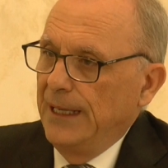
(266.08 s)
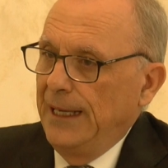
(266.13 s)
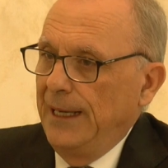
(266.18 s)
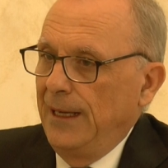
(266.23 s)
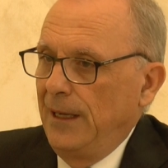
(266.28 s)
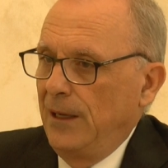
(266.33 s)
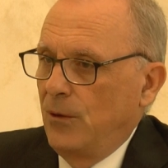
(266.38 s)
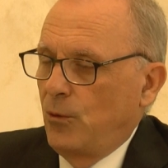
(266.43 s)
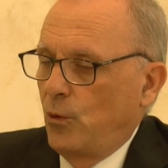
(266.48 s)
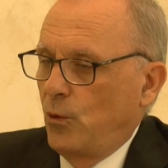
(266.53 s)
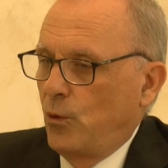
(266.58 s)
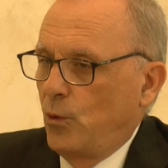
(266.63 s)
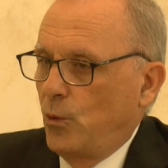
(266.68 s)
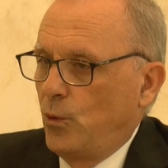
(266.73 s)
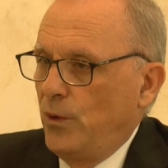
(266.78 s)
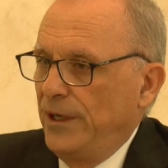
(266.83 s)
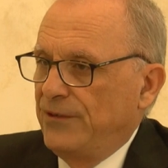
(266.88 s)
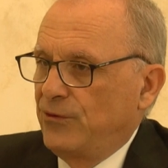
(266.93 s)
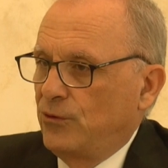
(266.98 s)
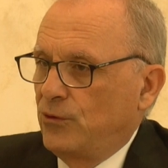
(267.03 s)
E
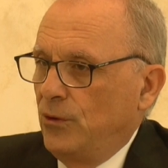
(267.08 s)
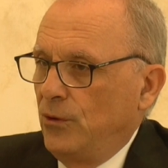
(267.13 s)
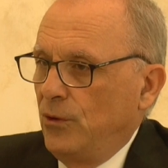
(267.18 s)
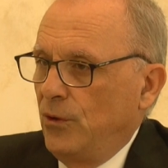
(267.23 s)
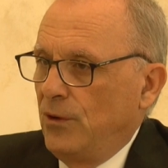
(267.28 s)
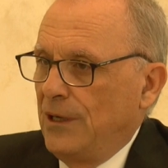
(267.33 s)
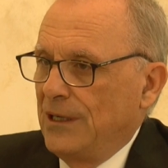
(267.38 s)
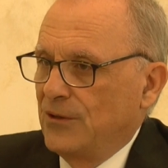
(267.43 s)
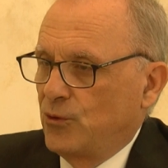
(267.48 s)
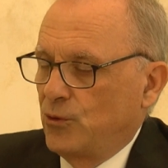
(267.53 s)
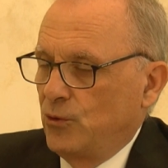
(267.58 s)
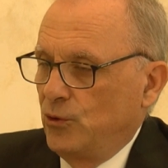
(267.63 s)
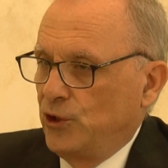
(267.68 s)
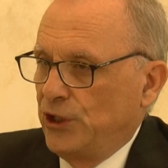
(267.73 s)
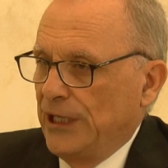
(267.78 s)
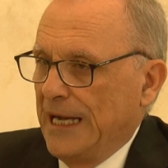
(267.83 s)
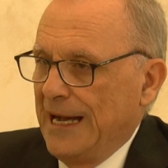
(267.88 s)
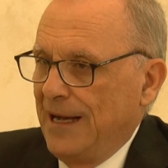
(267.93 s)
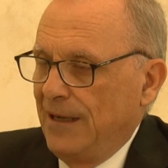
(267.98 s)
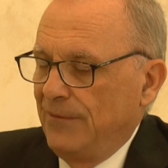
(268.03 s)
questo lo
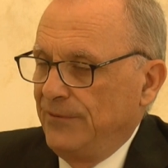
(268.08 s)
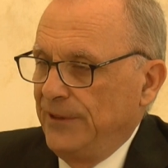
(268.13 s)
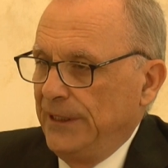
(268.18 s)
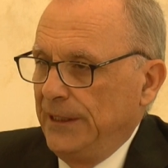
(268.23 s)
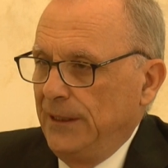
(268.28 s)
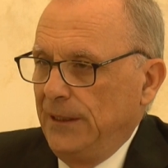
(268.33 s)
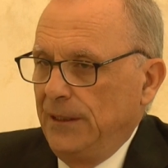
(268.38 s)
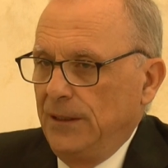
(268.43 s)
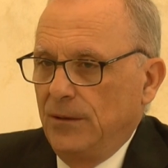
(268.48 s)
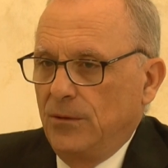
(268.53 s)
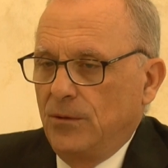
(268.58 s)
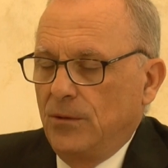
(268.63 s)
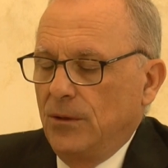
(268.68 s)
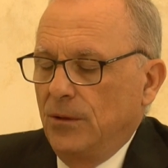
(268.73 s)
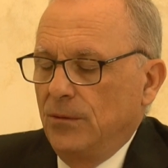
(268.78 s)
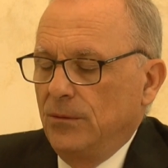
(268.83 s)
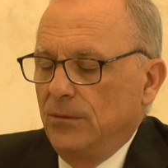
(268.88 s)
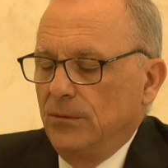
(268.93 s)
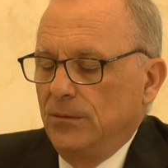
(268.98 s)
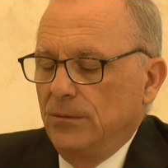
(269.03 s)
associavi
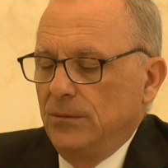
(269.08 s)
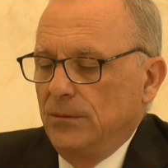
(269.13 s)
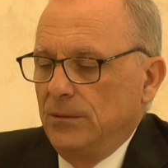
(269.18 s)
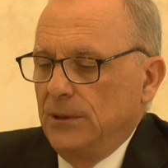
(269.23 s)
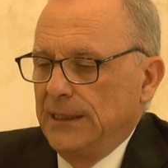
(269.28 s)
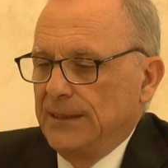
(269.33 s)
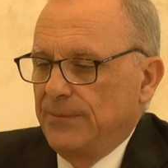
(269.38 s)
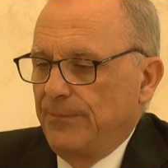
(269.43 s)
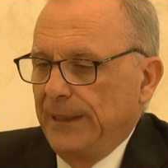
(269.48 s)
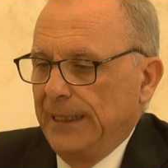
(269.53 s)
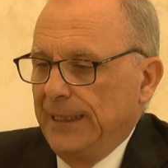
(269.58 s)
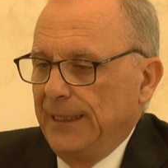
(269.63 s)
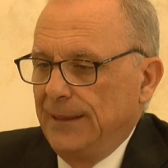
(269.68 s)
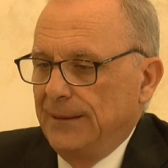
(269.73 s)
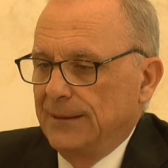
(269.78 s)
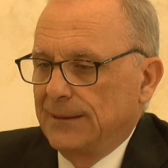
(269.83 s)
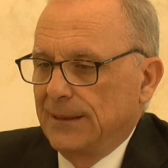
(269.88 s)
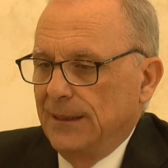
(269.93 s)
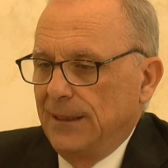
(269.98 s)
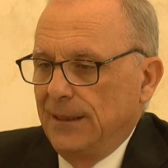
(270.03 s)
con
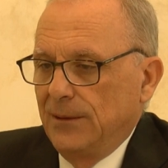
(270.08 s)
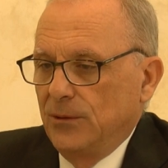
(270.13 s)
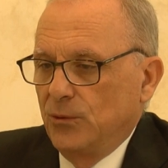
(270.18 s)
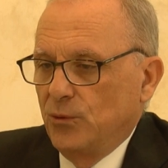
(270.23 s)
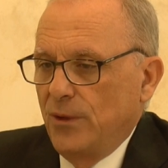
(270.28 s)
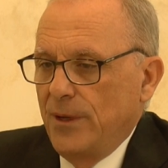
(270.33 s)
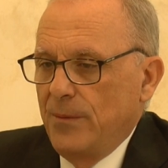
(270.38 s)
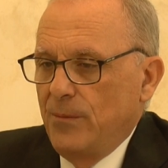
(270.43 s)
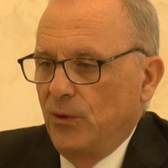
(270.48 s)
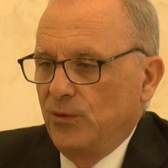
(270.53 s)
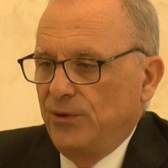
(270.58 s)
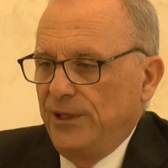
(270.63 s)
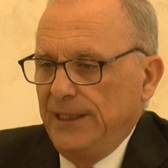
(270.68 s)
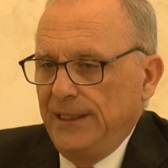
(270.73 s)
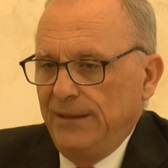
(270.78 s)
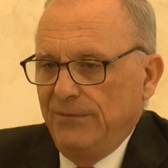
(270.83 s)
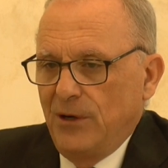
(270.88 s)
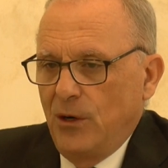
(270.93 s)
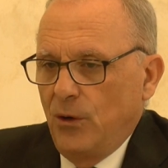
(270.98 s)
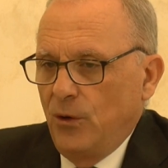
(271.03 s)
un'esperienza tua
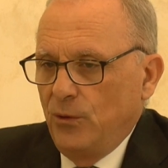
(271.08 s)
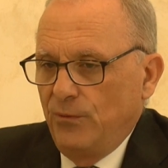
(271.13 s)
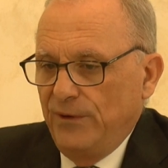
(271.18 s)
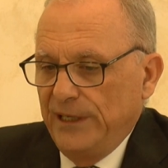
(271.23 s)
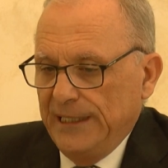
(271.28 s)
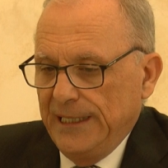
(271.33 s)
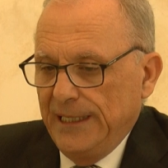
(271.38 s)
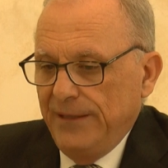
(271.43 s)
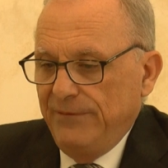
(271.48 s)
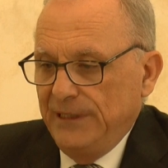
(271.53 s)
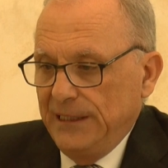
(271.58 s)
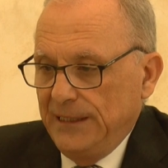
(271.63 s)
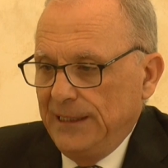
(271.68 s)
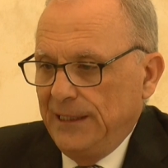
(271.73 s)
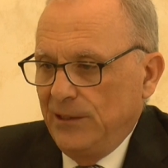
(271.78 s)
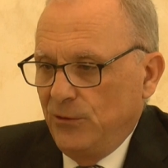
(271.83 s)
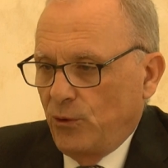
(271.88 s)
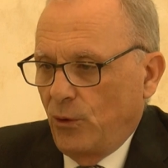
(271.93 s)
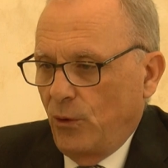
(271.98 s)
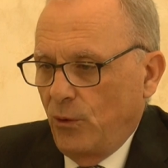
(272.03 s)
emotiva o vedevi
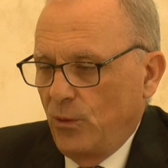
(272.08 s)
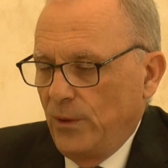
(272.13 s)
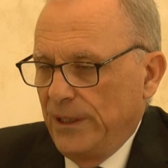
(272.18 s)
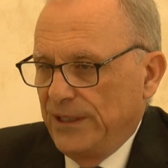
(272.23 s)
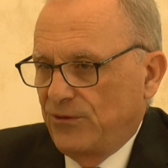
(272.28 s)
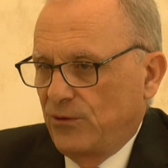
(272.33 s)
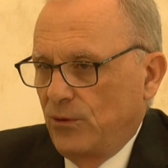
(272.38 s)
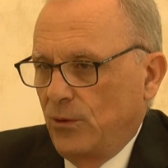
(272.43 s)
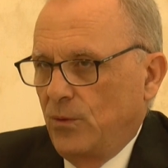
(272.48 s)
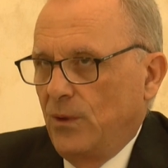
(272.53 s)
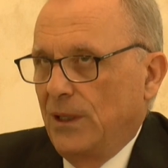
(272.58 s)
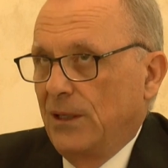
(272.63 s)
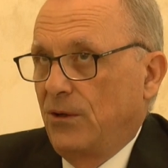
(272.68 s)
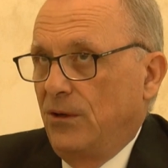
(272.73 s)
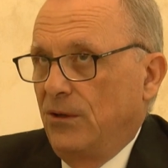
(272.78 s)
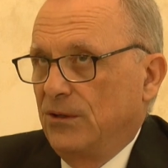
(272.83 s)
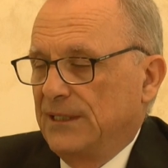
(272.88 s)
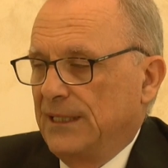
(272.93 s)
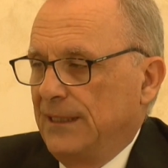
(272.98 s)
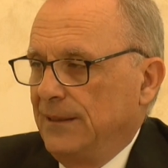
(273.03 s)
dietro questo
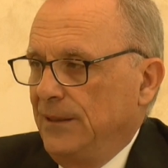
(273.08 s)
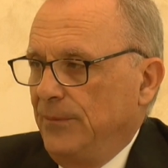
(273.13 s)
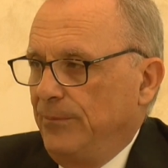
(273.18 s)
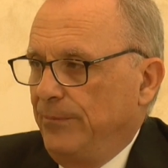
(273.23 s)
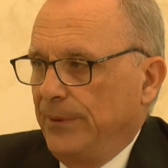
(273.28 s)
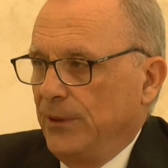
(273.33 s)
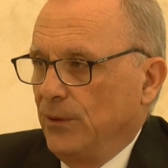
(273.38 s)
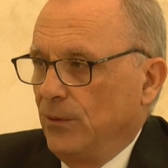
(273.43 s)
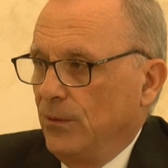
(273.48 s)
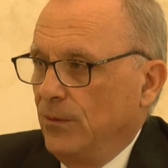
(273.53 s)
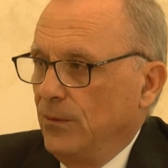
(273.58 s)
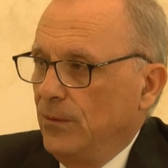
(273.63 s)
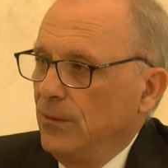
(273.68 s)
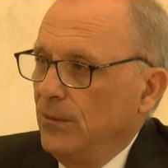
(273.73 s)
qualcosa di più? No,